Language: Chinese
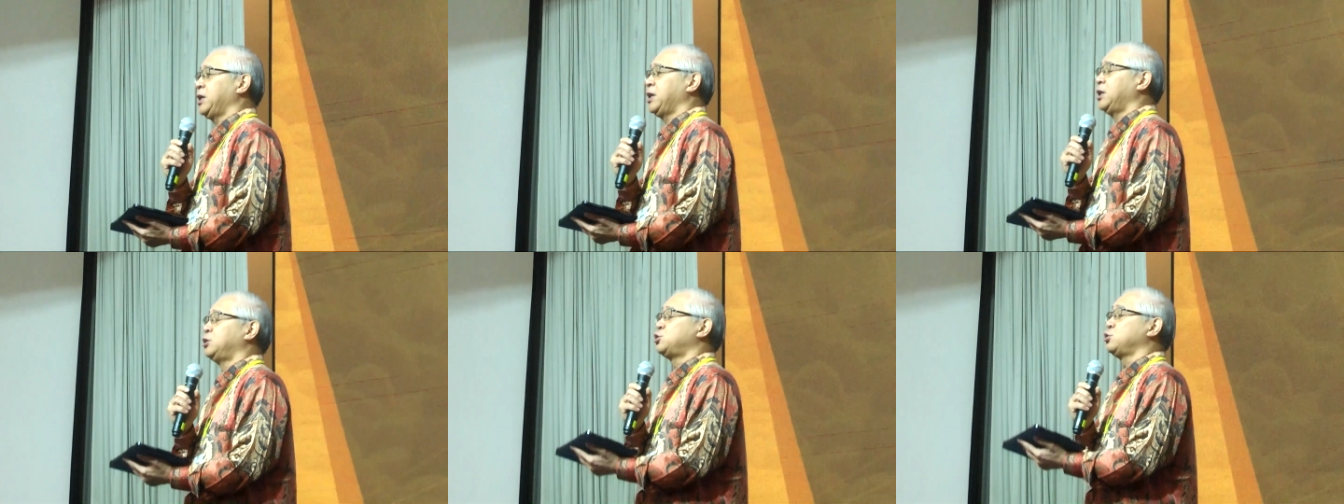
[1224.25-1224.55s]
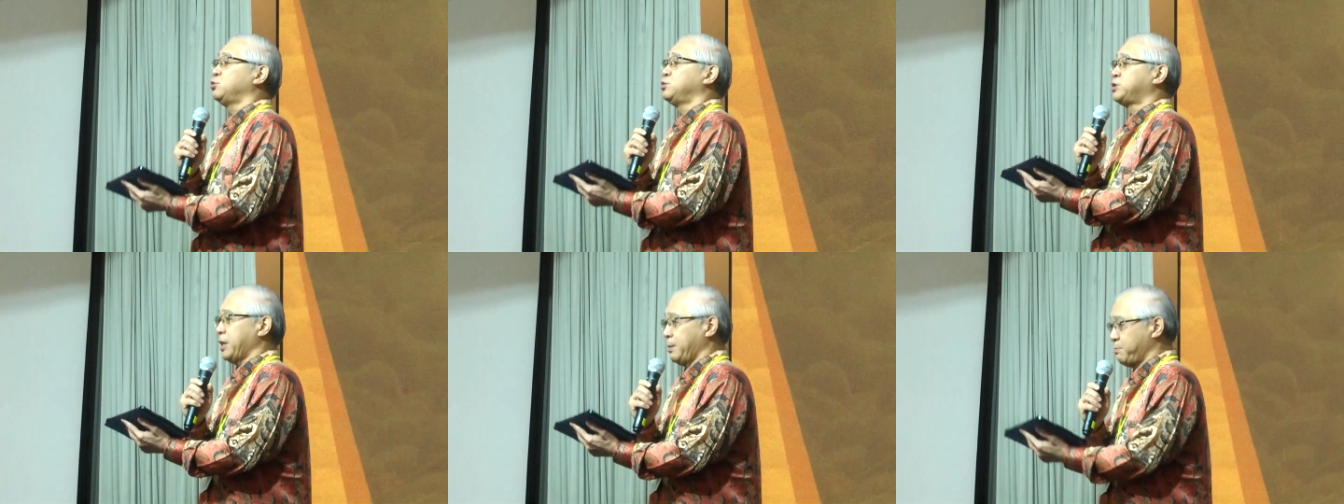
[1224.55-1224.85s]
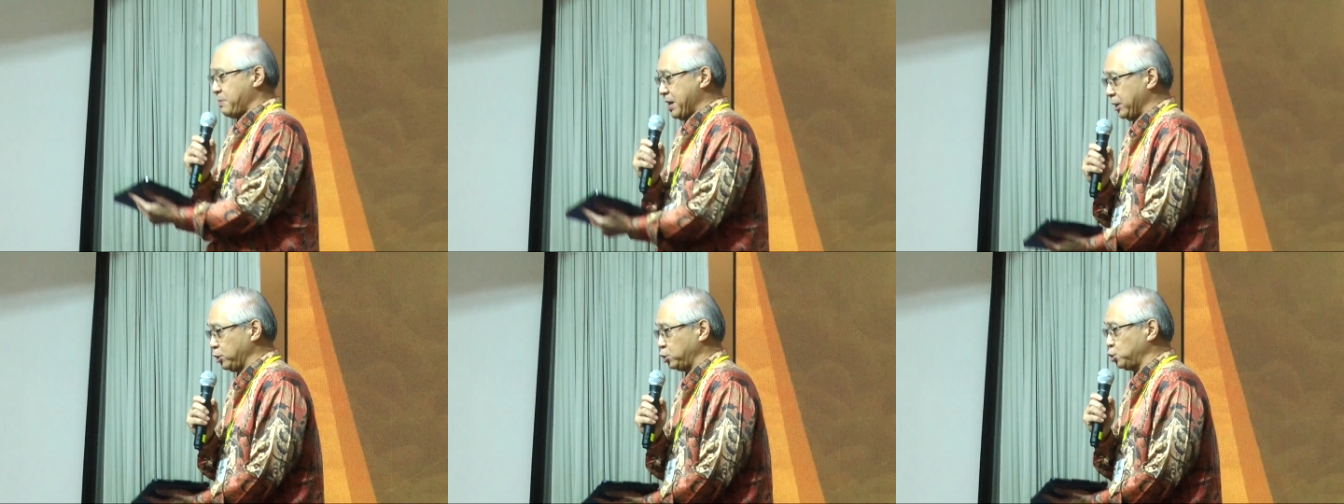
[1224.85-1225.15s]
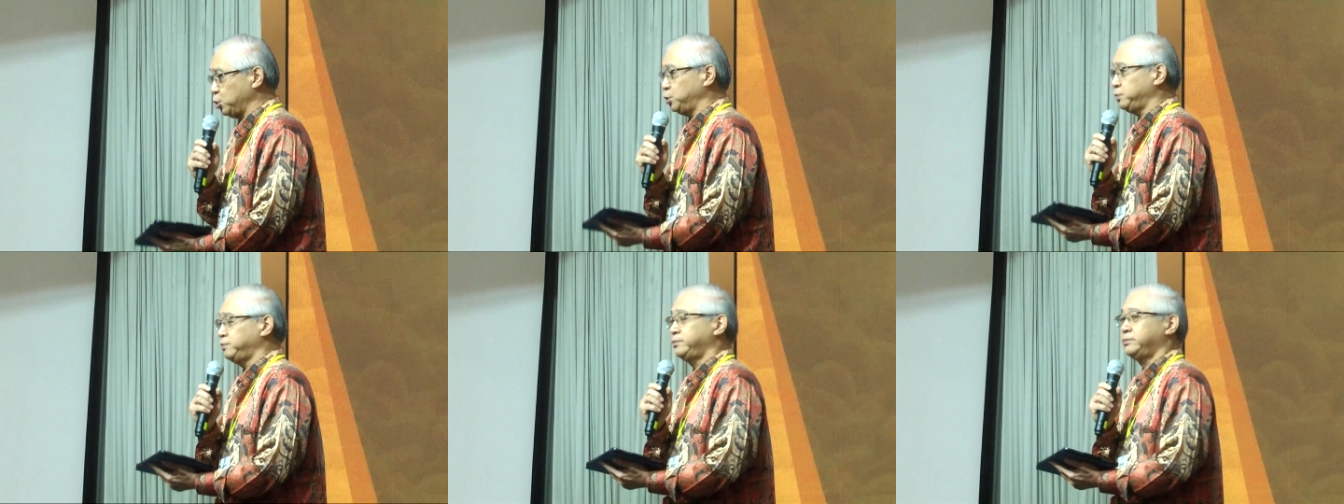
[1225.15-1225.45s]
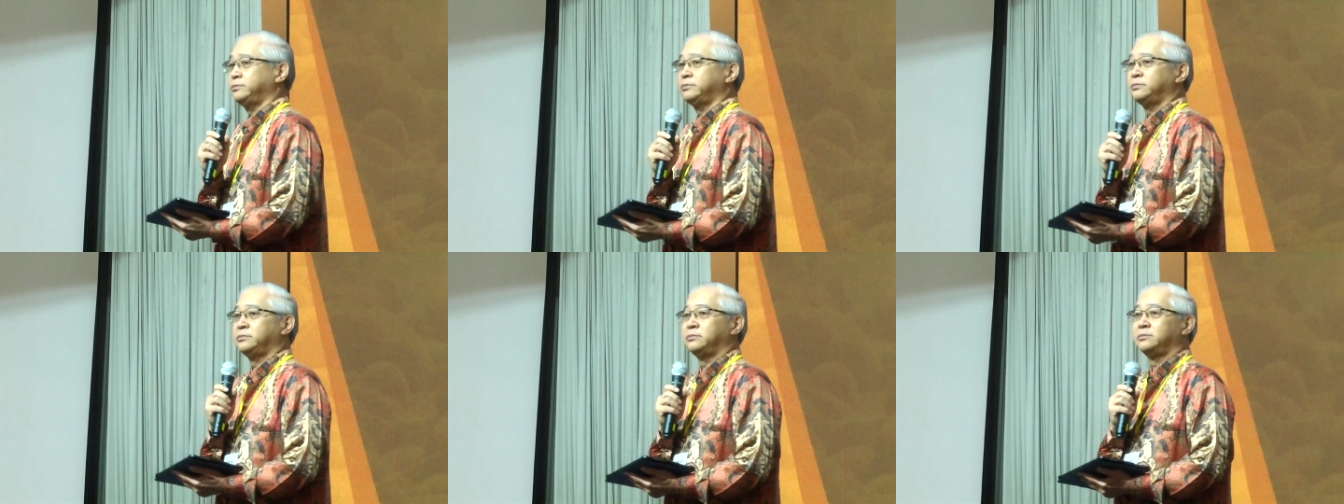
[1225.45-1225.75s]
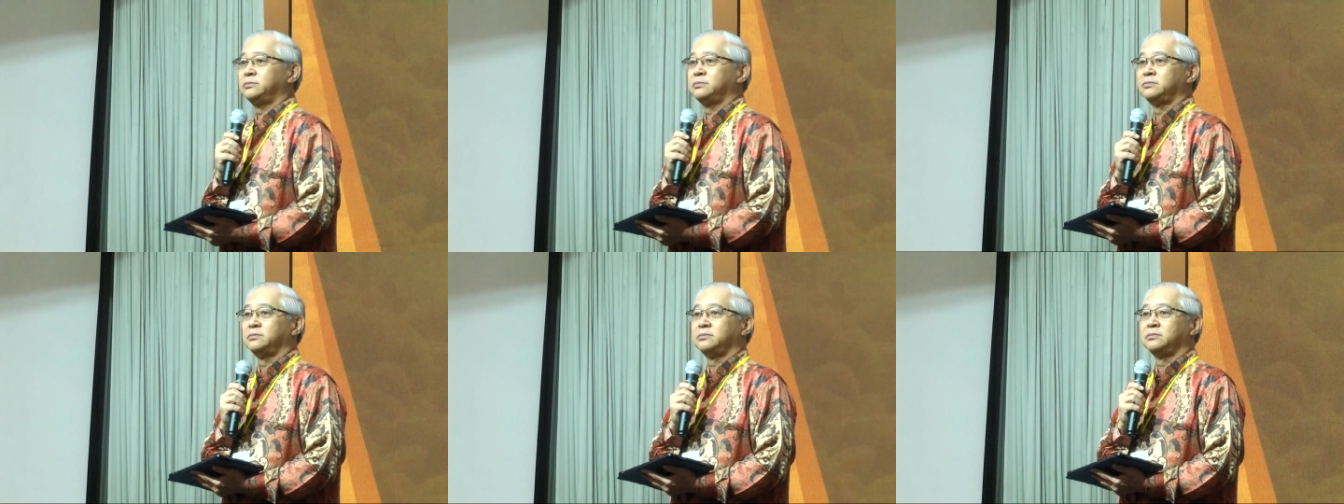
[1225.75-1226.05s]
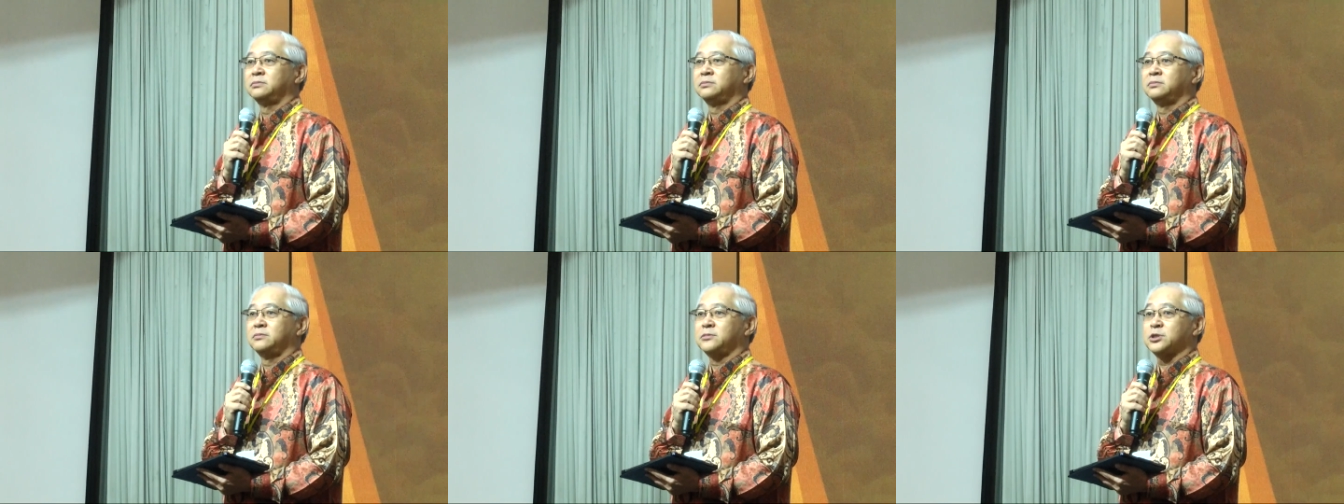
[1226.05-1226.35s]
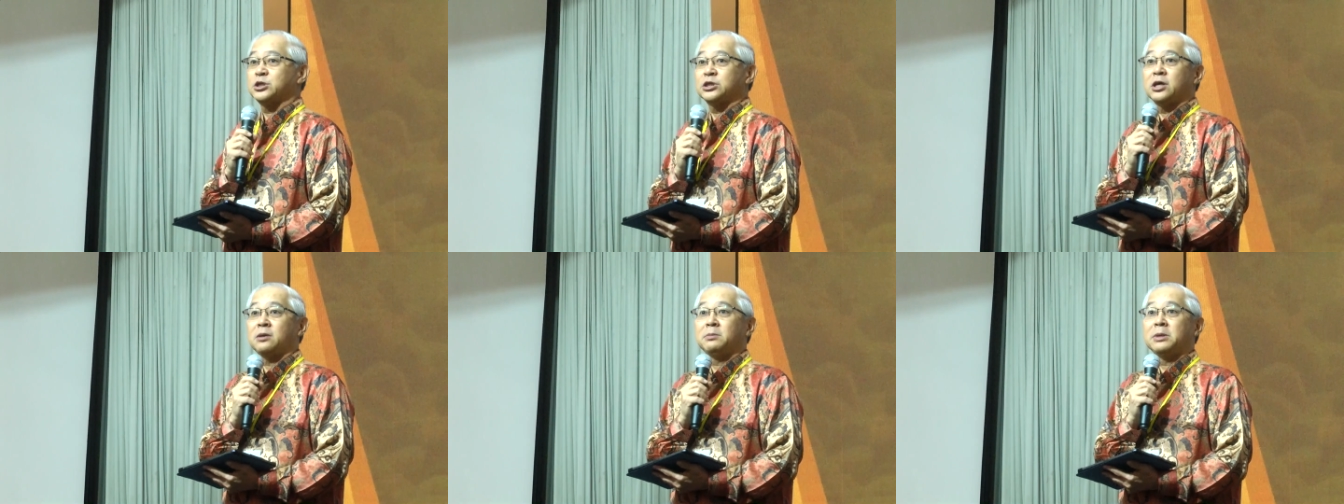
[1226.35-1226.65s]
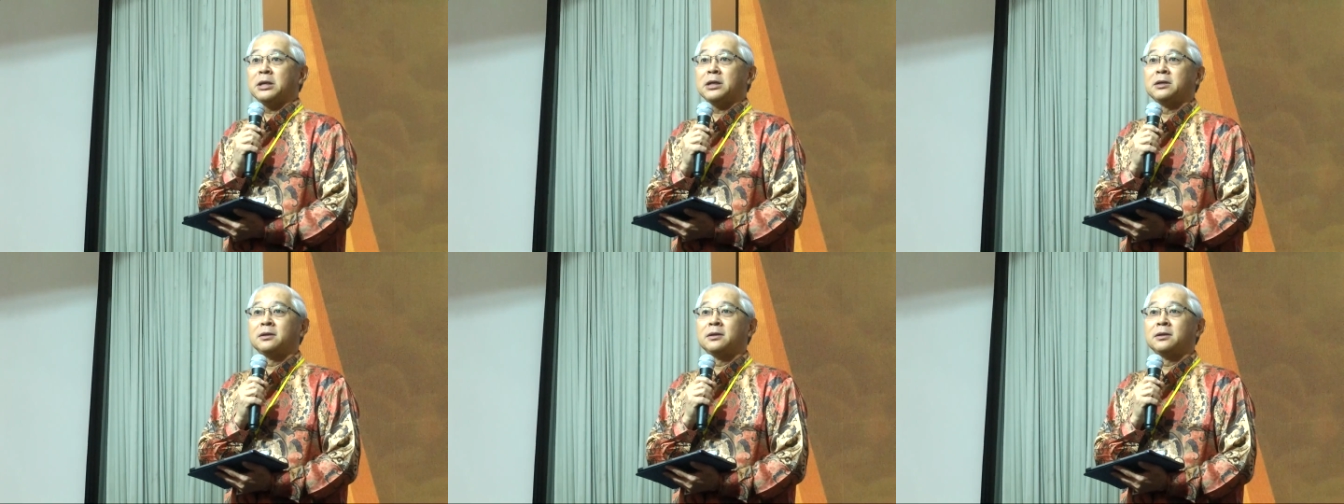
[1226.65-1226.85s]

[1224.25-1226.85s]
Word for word: 就在曼谷，知道吗？